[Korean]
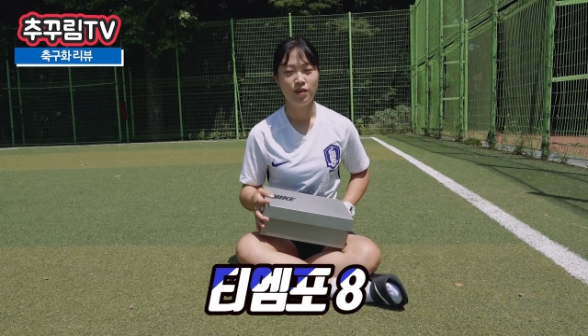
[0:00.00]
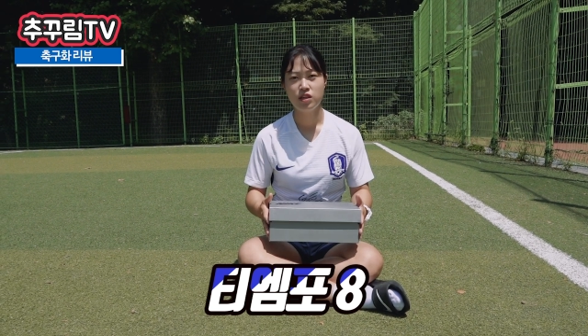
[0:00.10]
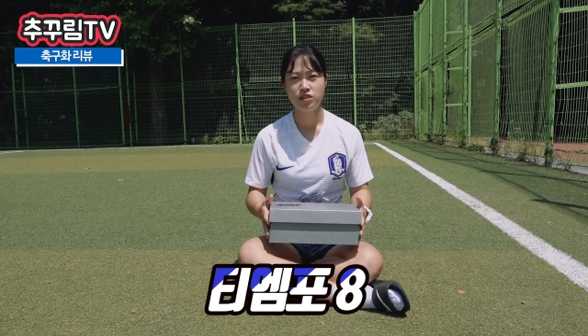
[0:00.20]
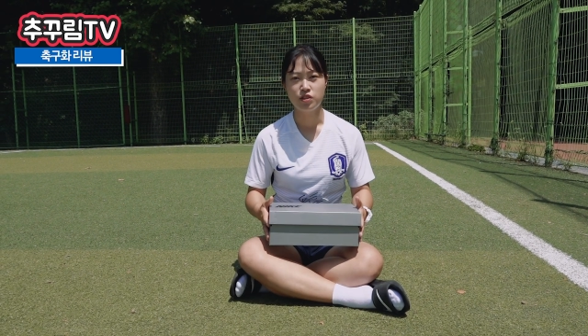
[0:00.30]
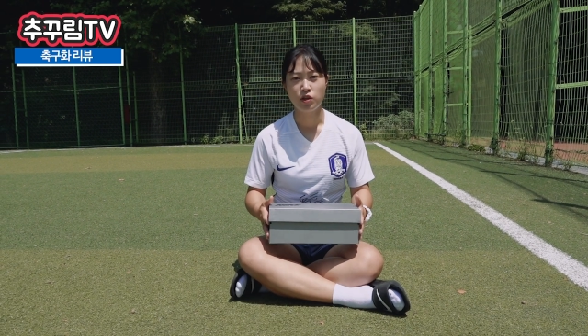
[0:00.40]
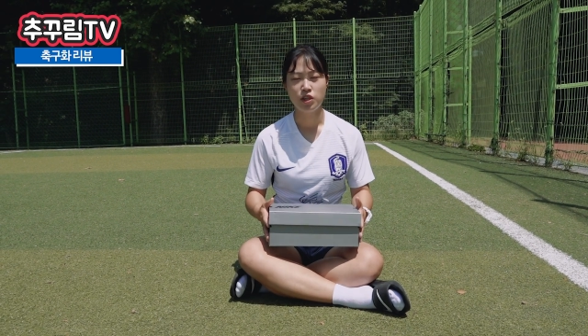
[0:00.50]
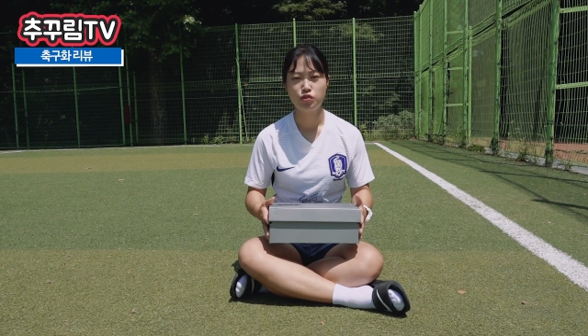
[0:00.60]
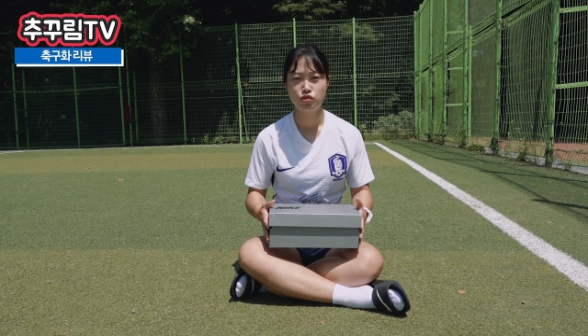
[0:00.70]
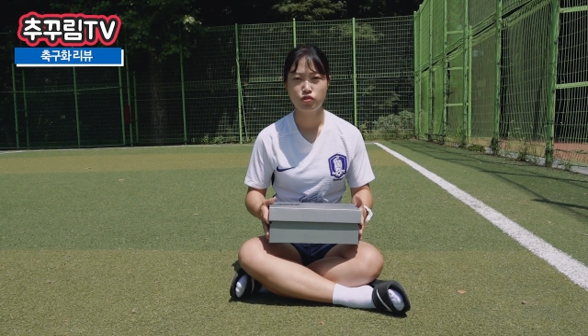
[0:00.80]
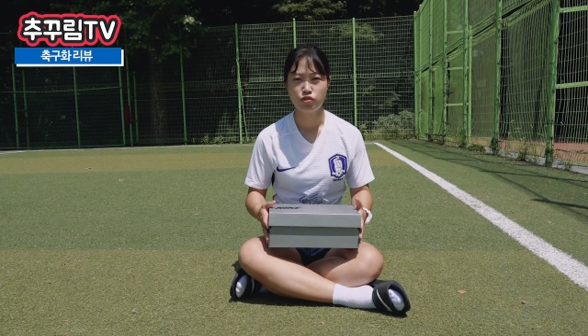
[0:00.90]
항상 여자
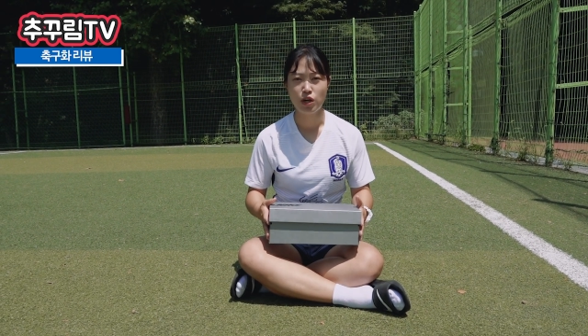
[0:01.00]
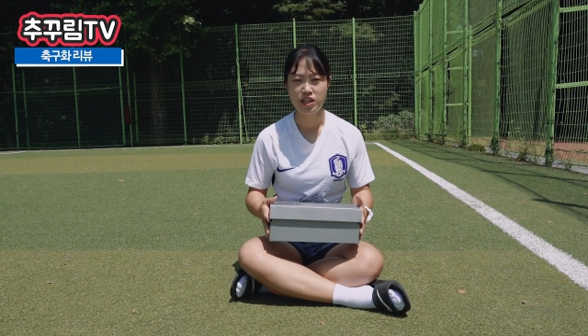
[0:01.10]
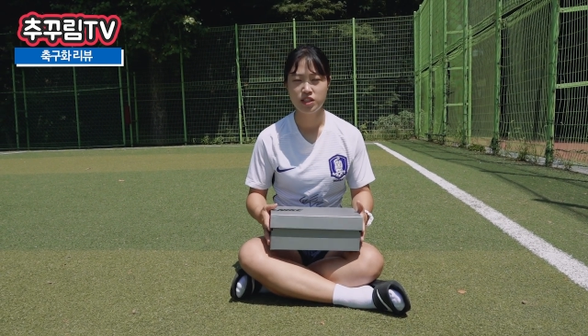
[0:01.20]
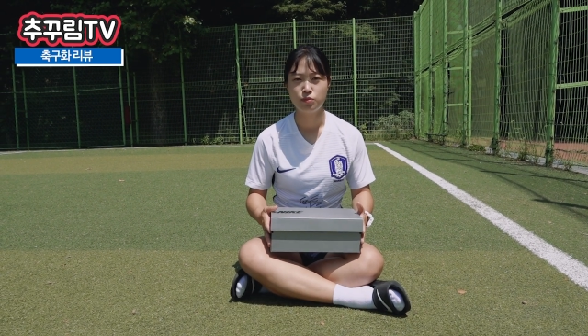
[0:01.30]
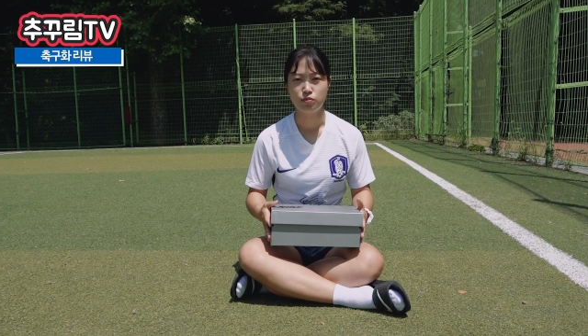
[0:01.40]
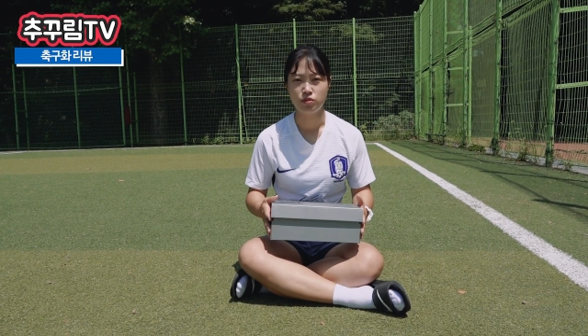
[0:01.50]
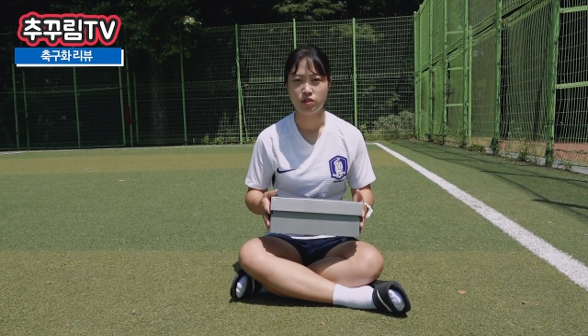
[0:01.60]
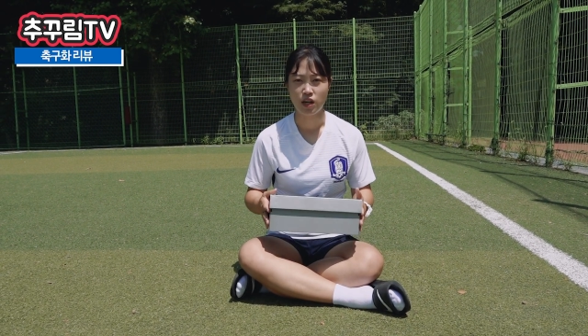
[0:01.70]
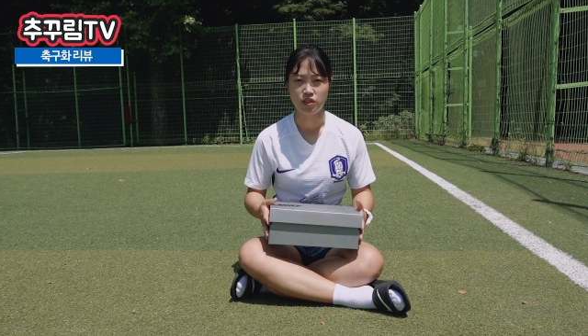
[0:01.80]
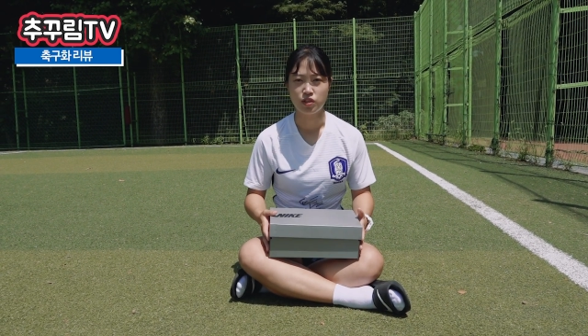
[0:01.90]
축구 하시는
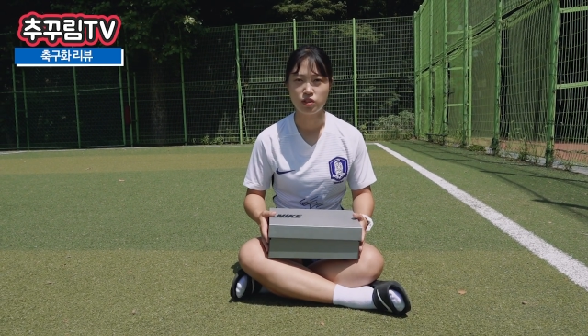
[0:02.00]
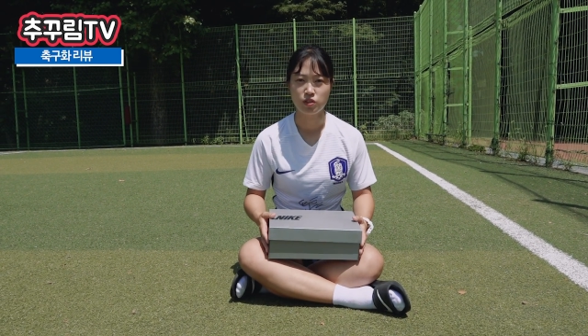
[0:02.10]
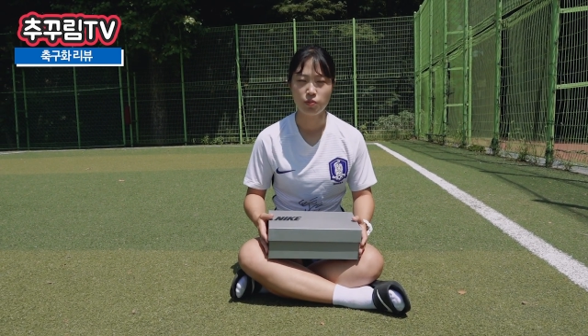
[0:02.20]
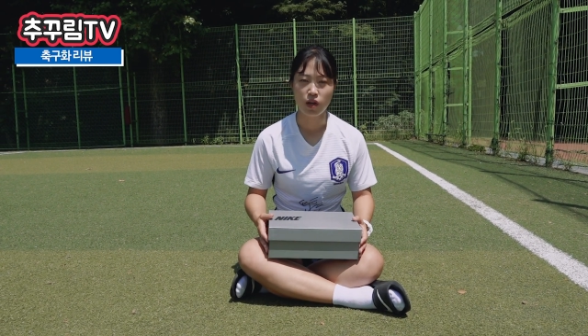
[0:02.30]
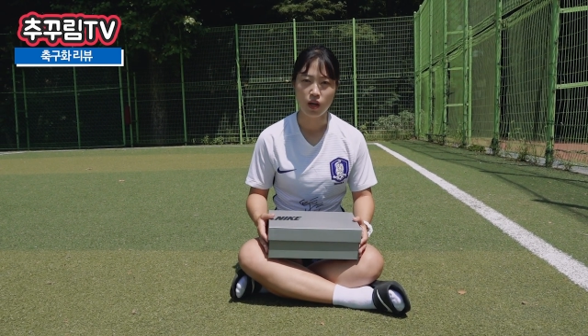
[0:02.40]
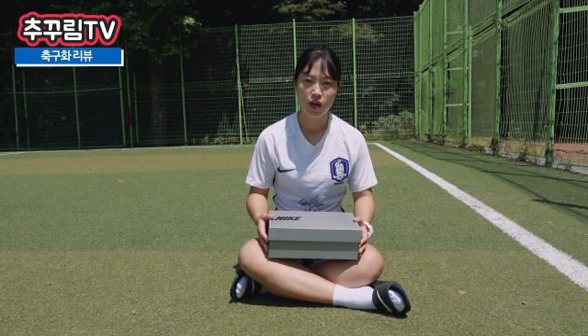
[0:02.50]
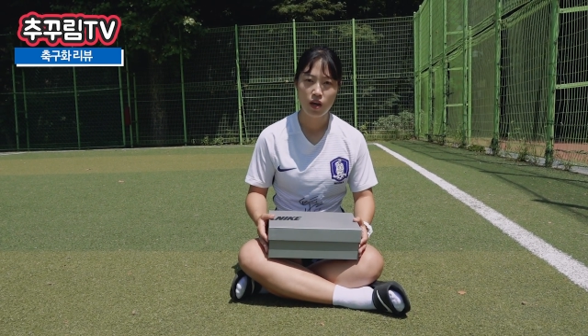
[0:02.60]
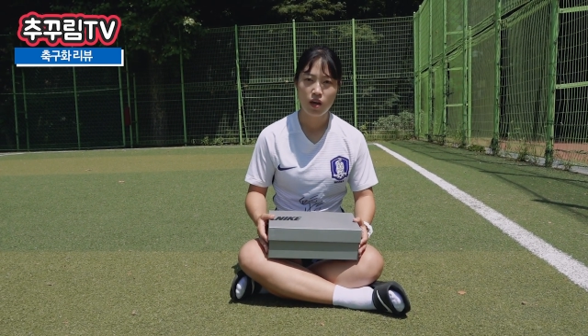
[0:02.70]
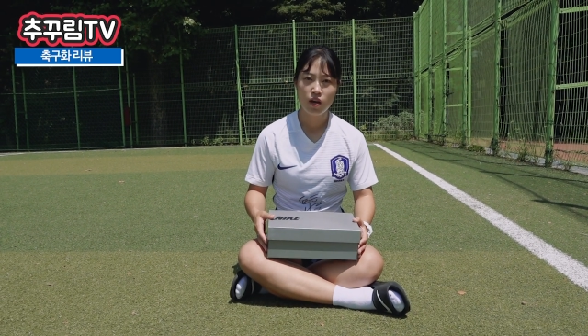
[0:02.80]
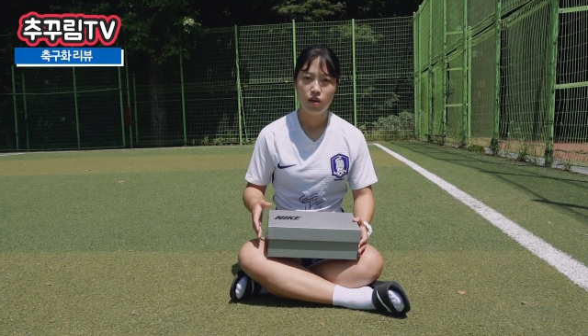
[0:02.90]
분들은 아시겠지만
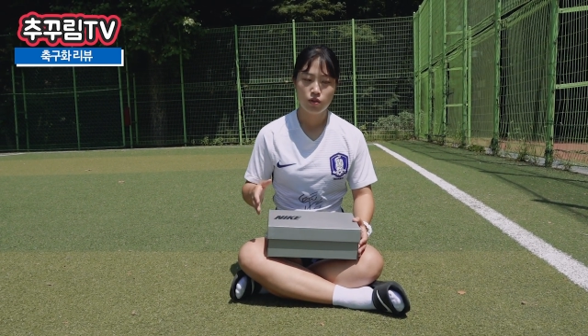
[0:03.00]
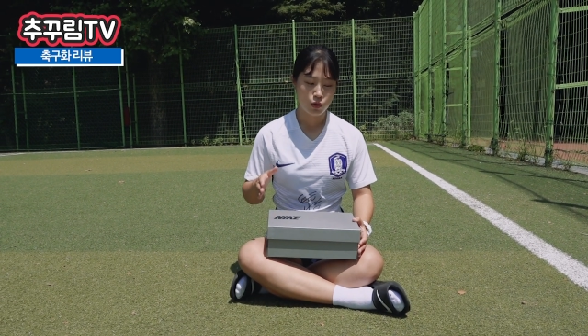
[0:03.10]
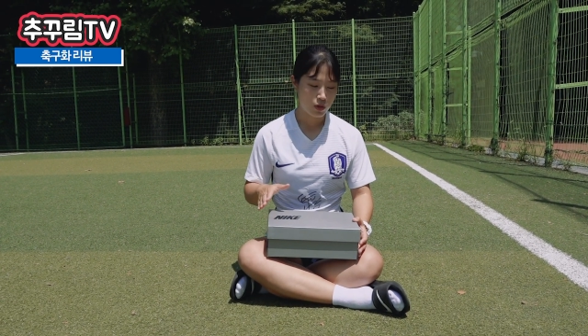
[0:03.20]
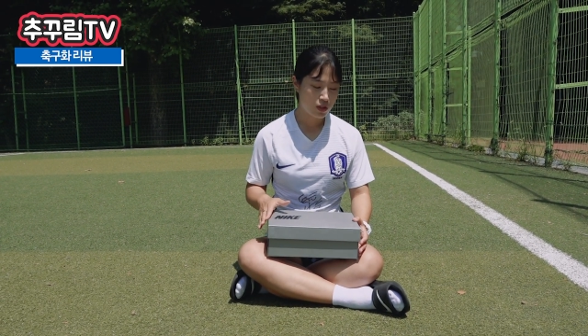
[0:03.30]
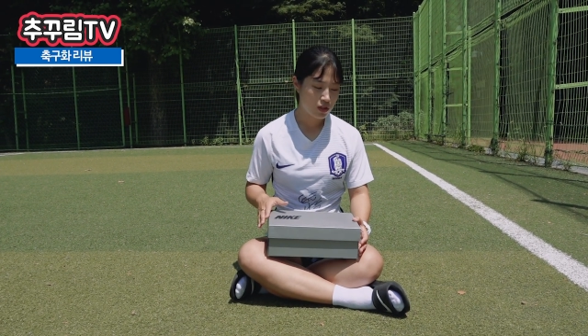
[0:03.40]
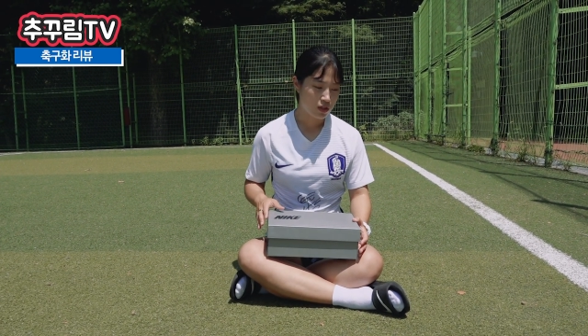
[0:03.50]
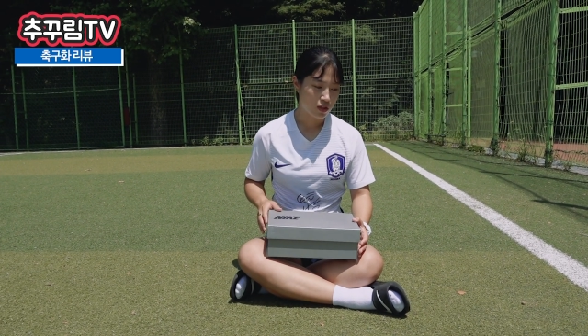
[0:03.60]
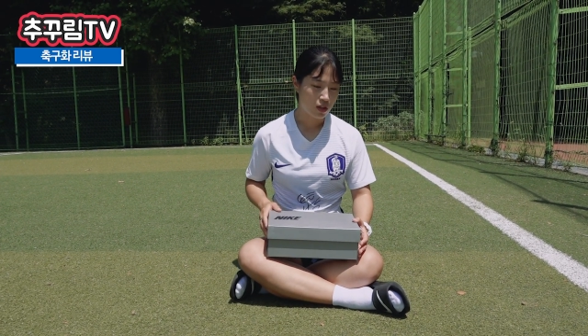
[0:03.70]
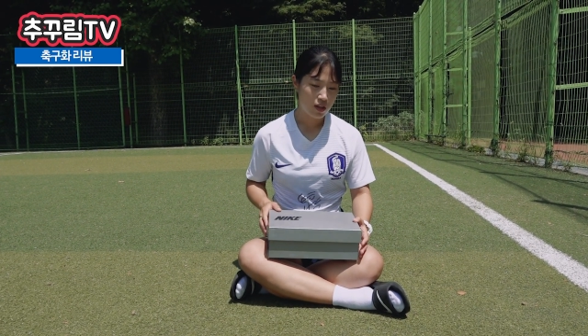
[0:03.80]
저희는